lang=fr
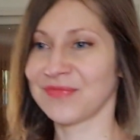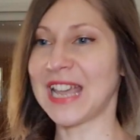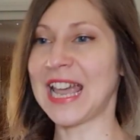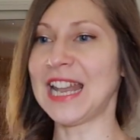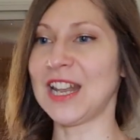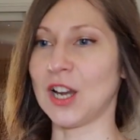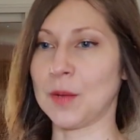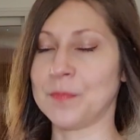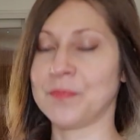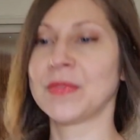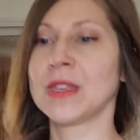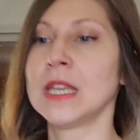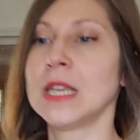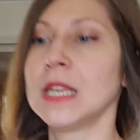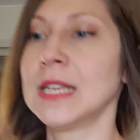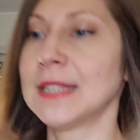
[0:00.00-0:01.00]
Alors,
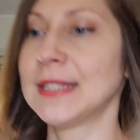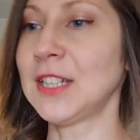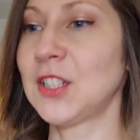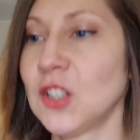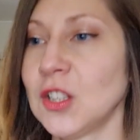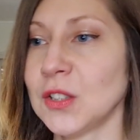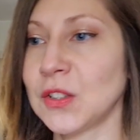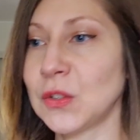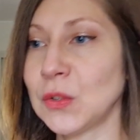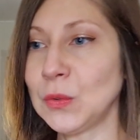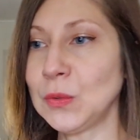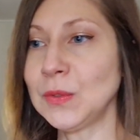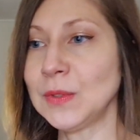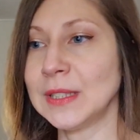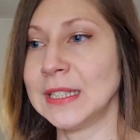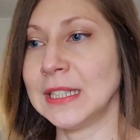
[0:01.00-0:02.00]
cette chanson,
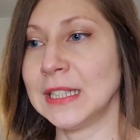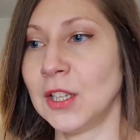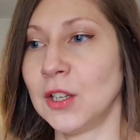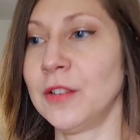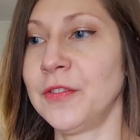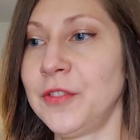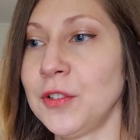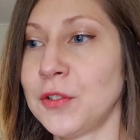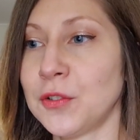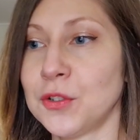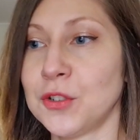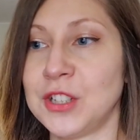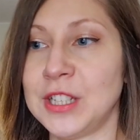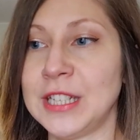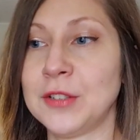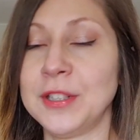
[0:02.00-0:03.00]
euh, vu que
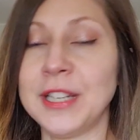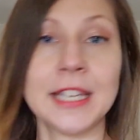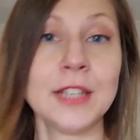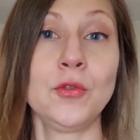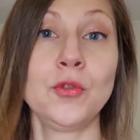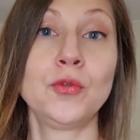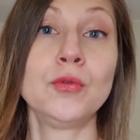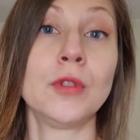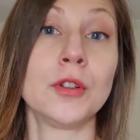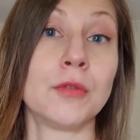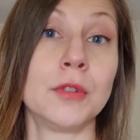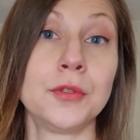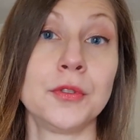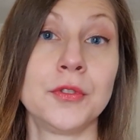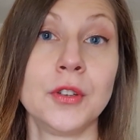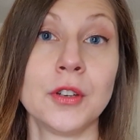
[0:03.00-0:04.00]
j'y connais rien du tout en
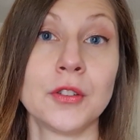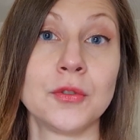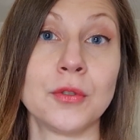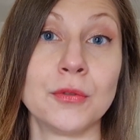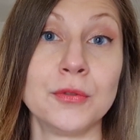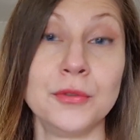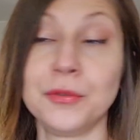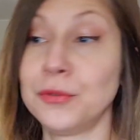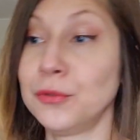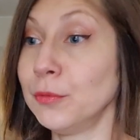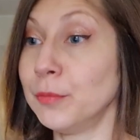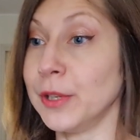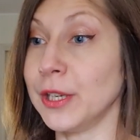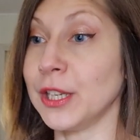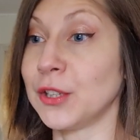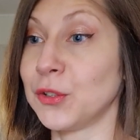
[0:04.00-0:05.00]
droit d'auteur sur
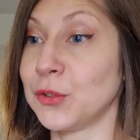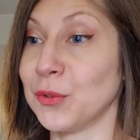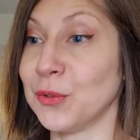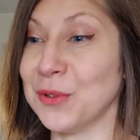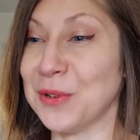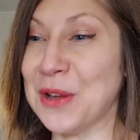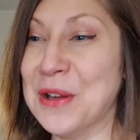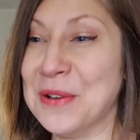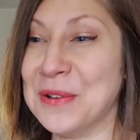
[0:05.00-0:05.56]
YouTube et que